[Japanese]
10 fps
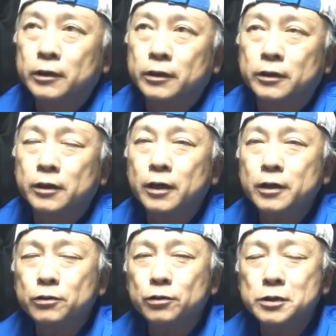えー、
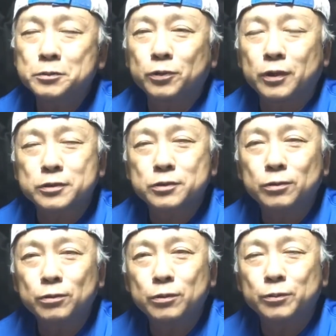大都市部とか
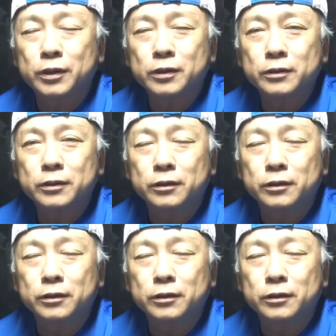そうも行かな